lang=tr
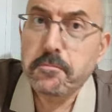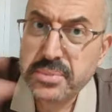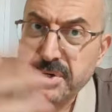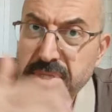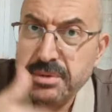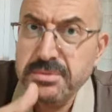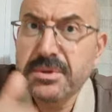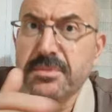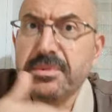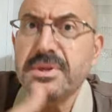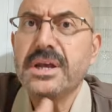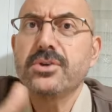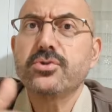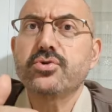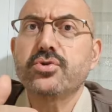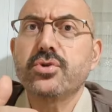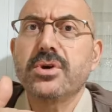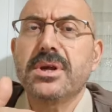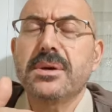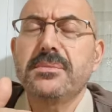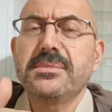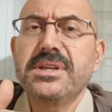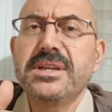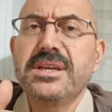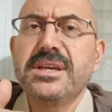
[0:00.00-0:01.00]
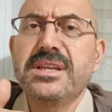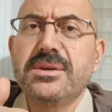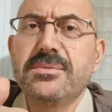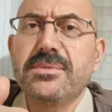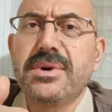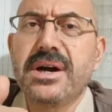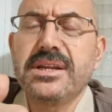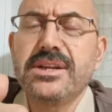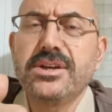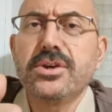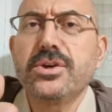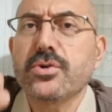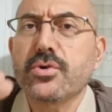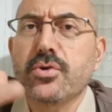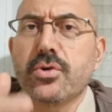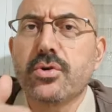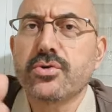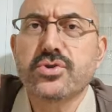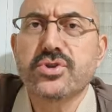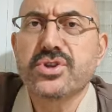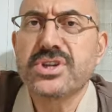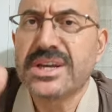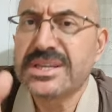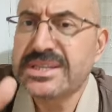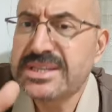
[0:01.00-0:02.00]
Şimdi biraz sonra bir ihtimali
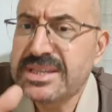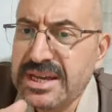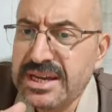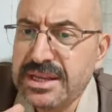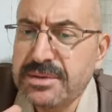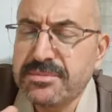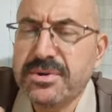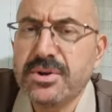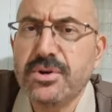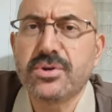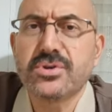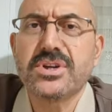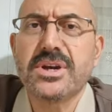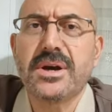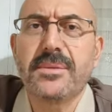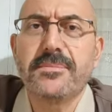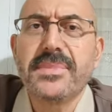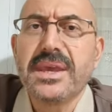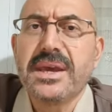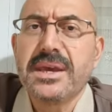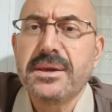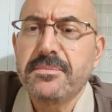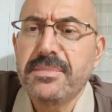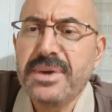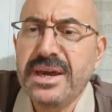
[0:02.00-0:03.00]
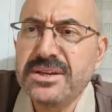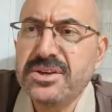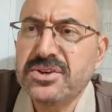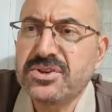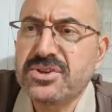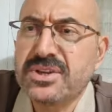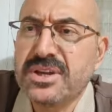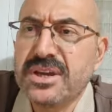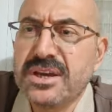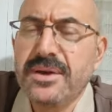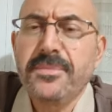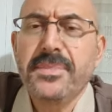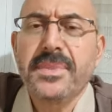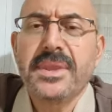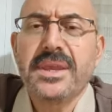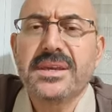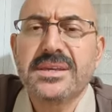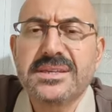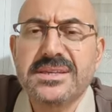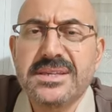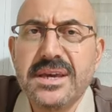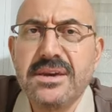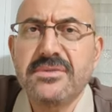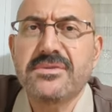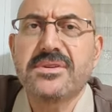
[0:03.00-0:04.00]
konuşacağız. Diyelim ki hocam ben işte
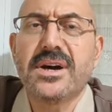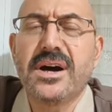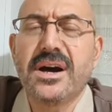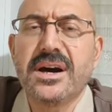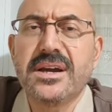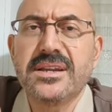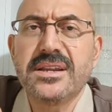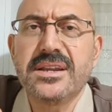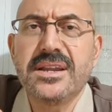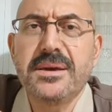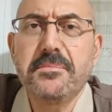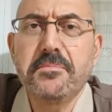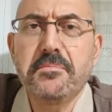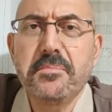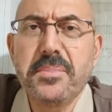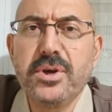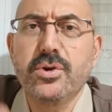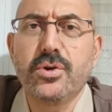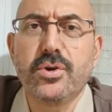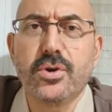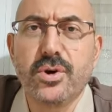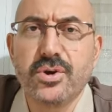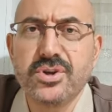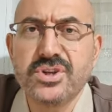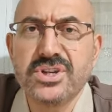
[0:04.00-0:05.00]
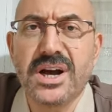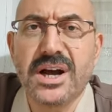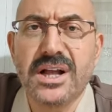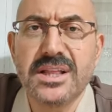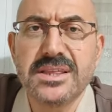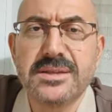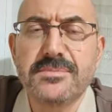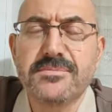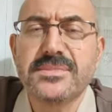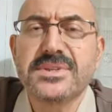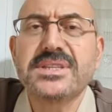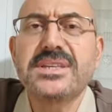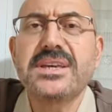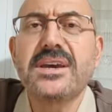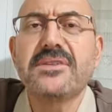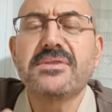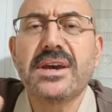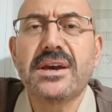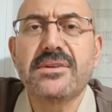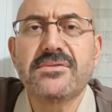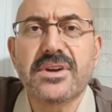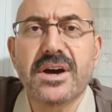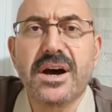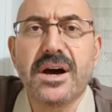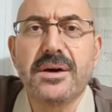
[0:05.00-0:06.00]
sevk tarihine bir gün önce aldım sevk
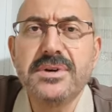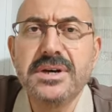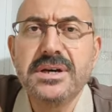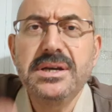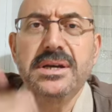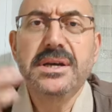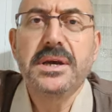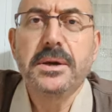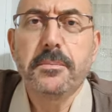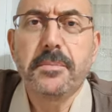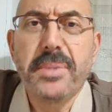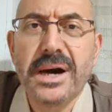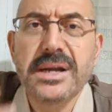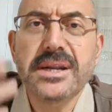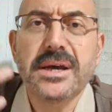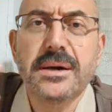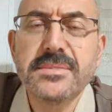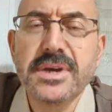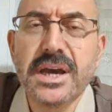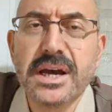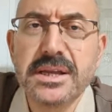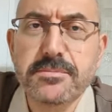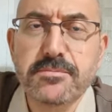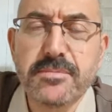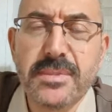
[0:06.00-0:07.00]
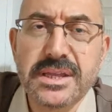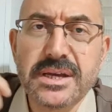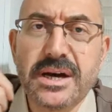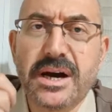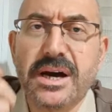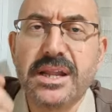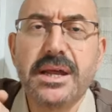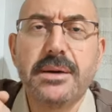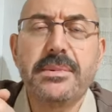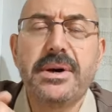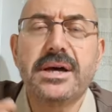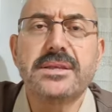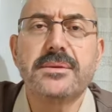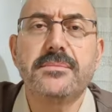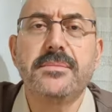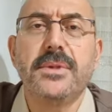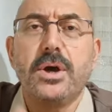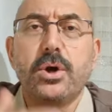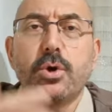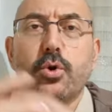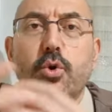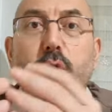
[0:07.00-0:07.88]
evramı. Param yatmadı alamadım.